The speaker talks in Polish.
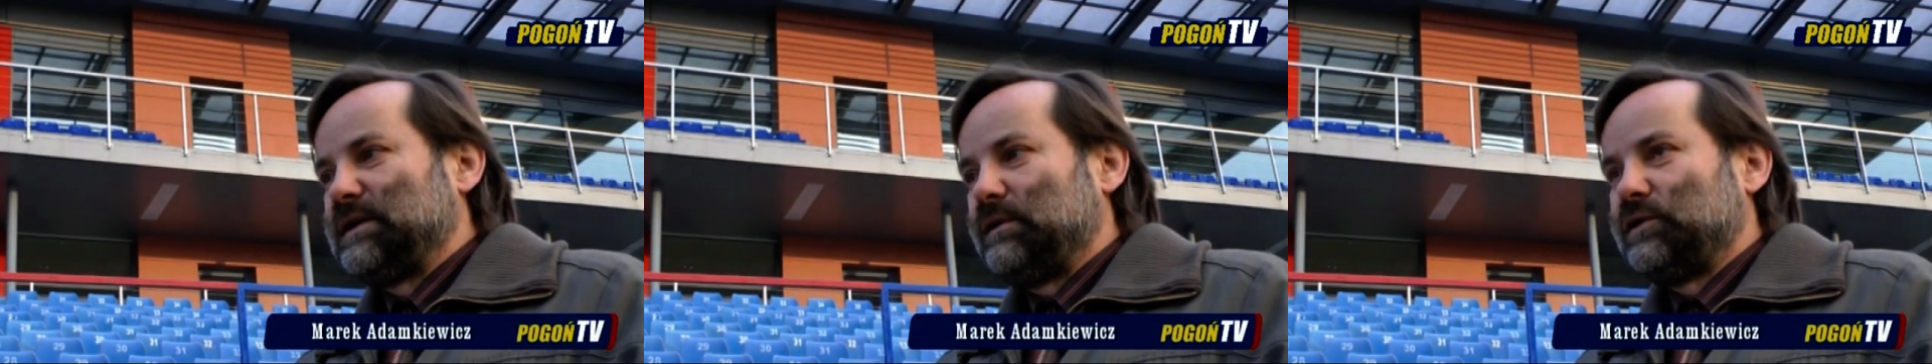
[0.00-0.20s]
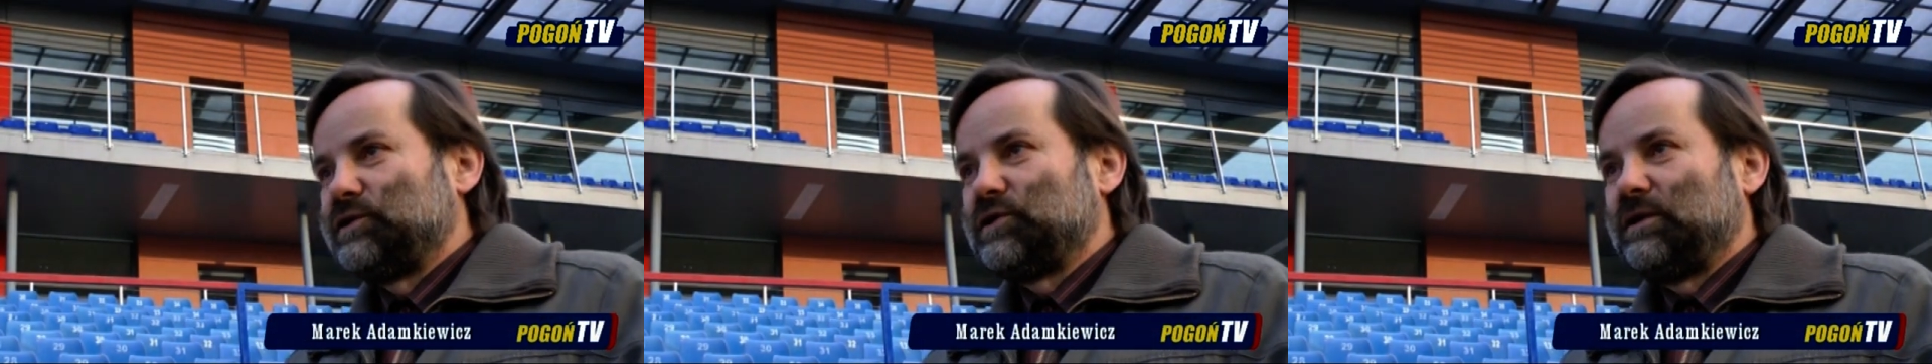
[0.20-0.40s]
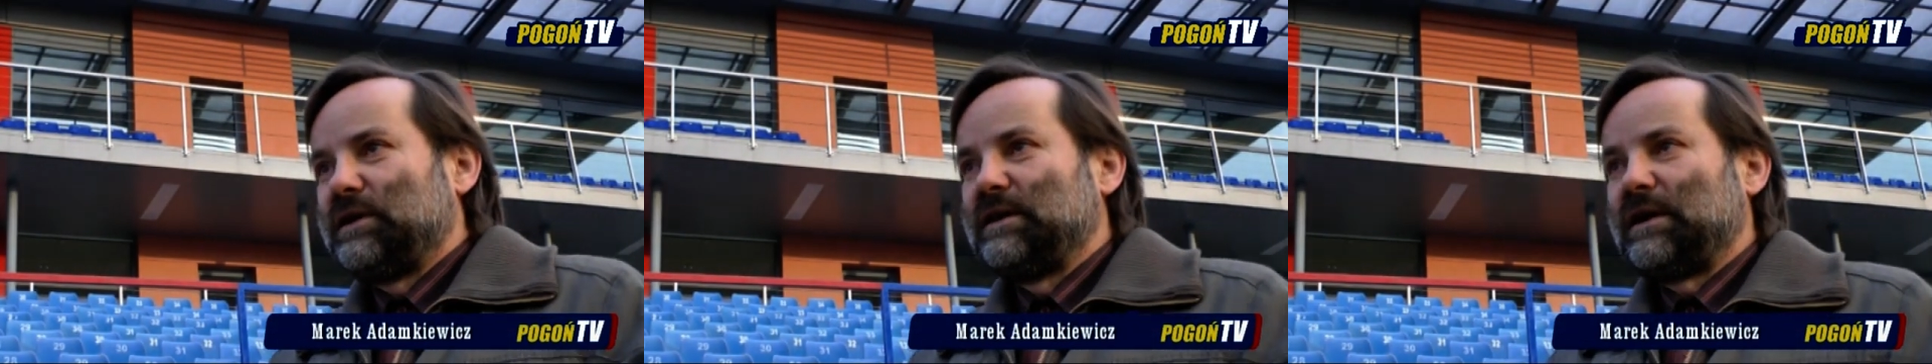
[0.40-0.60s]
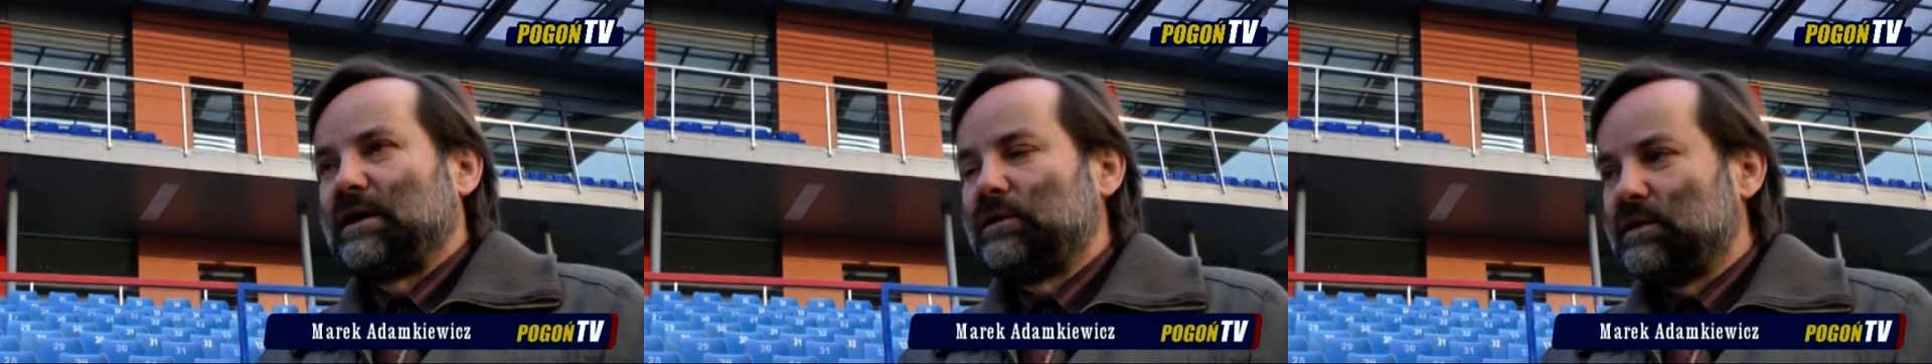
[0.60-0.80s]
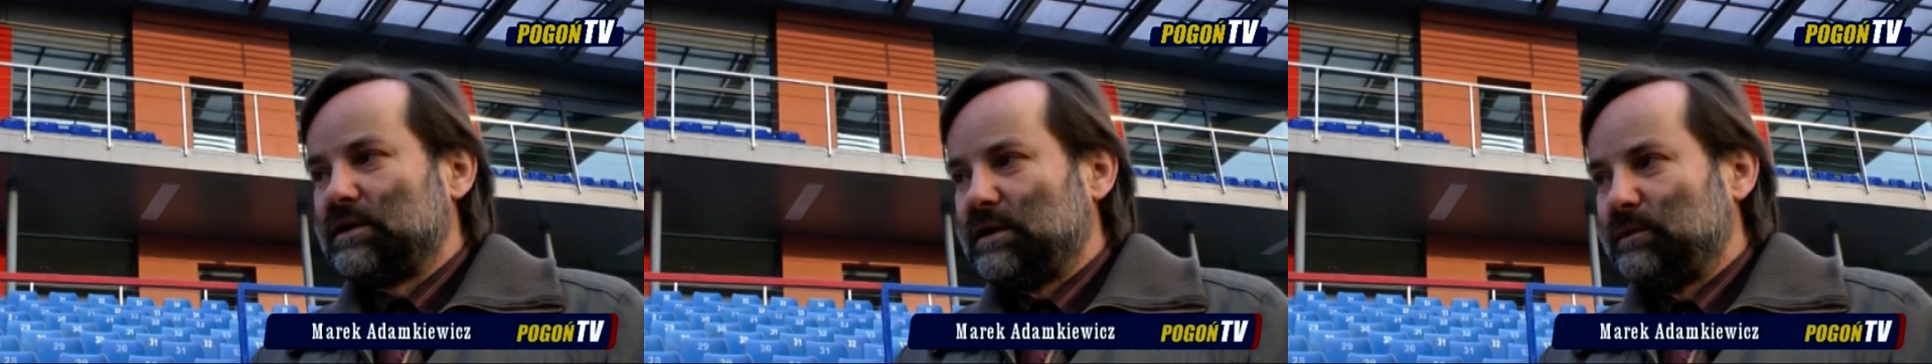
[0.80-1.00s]
założone
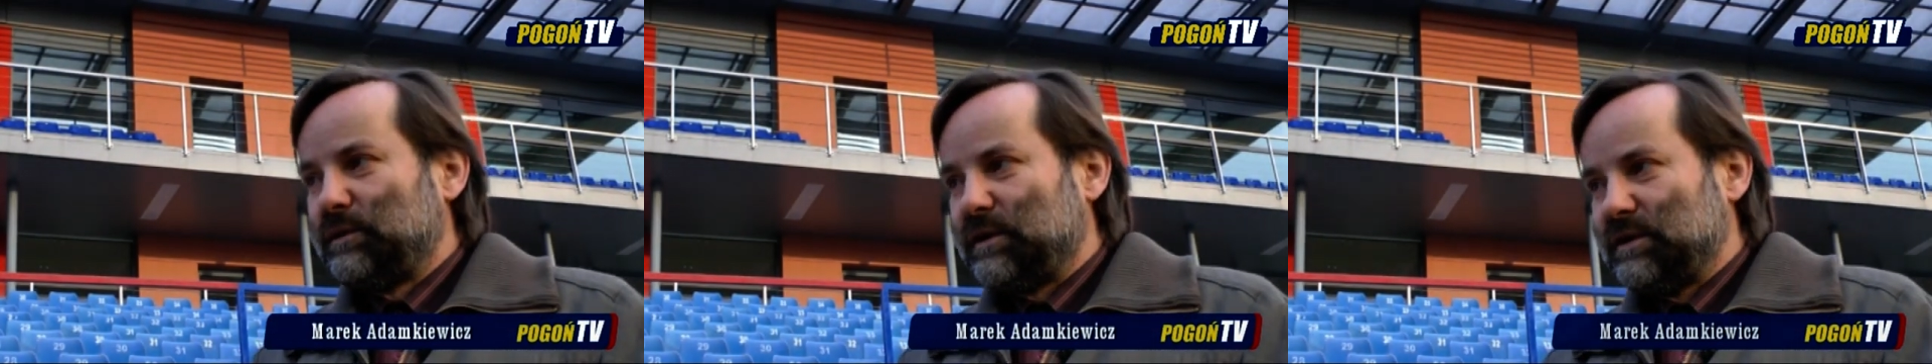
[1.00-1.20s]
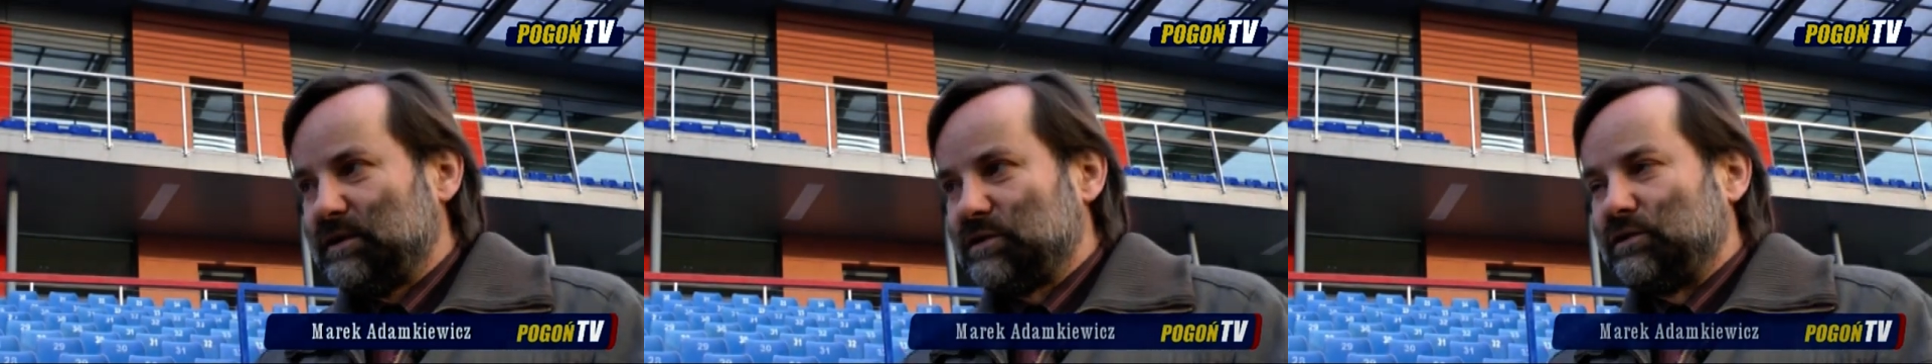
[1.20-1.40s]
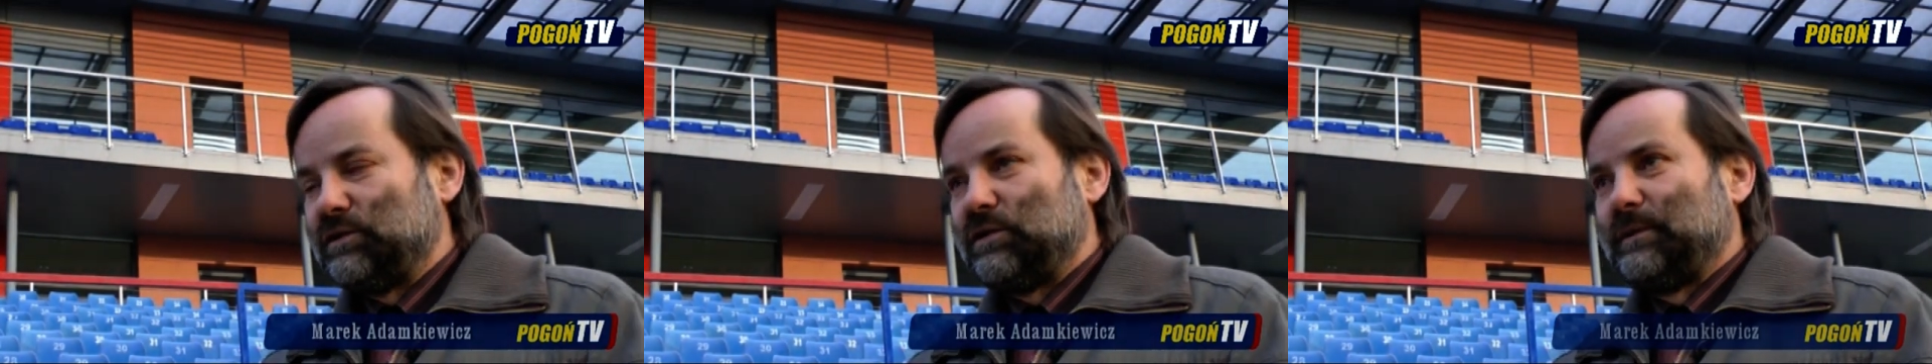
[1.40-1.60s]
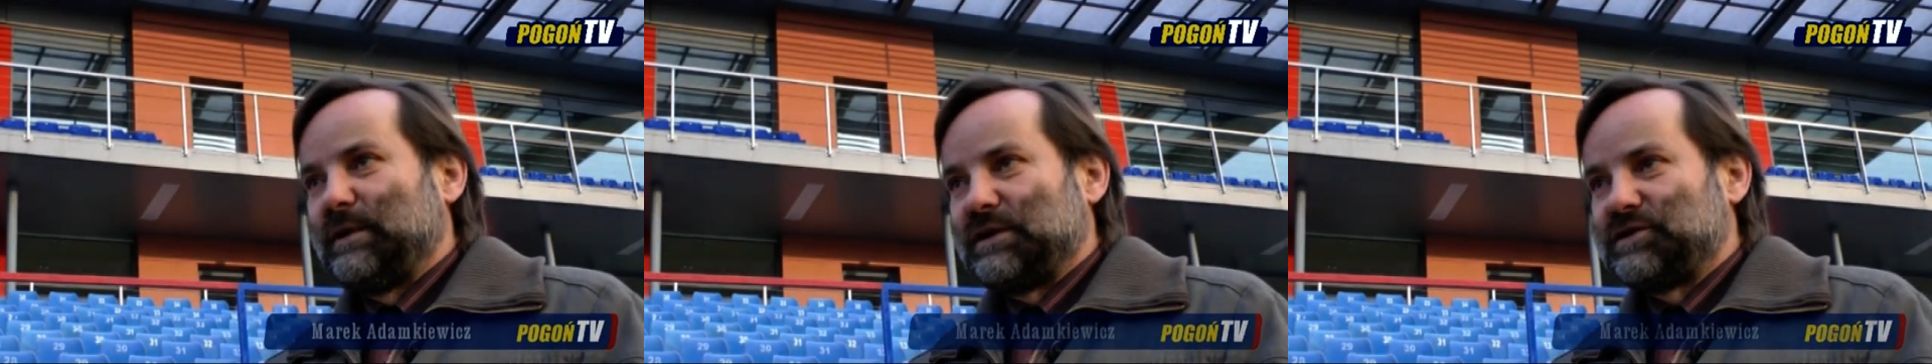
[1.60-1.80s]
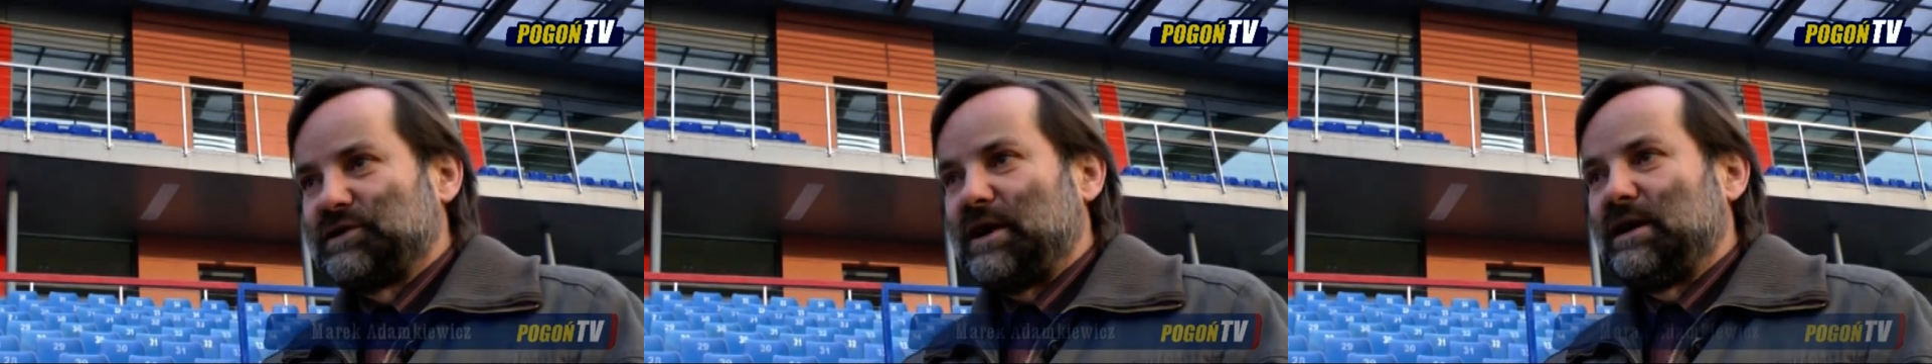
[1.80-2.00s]
na górnym boisku
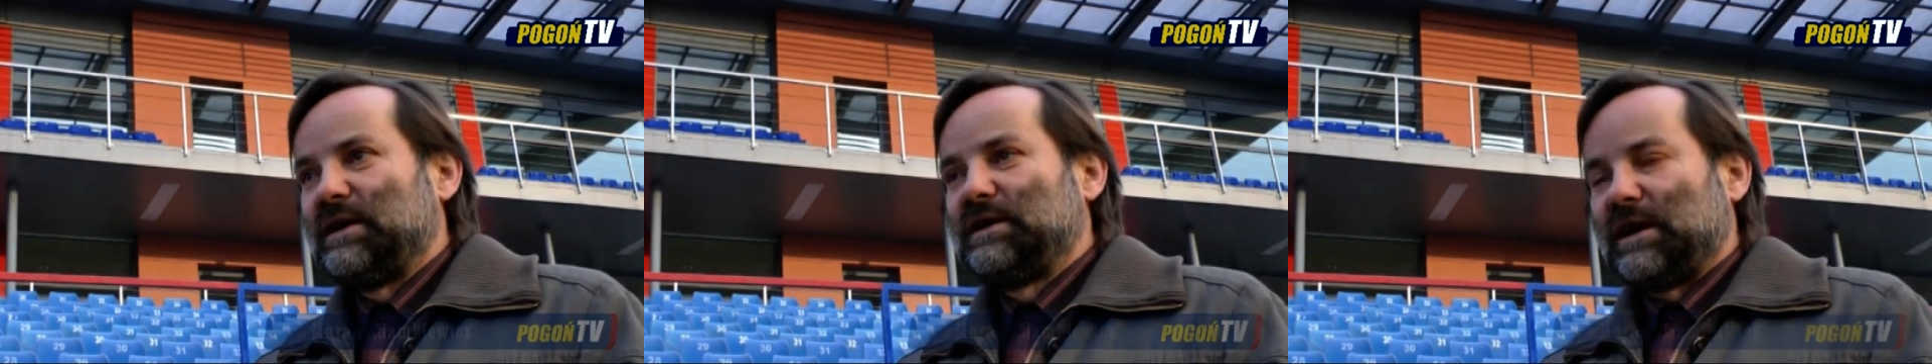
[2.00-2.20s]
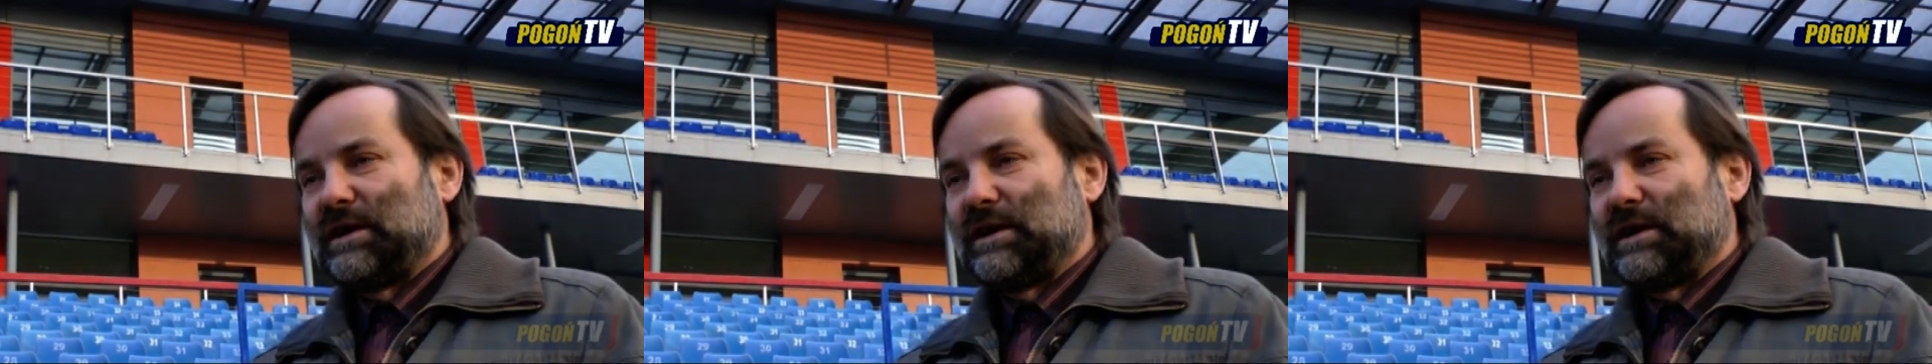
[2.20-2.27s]
numer 4,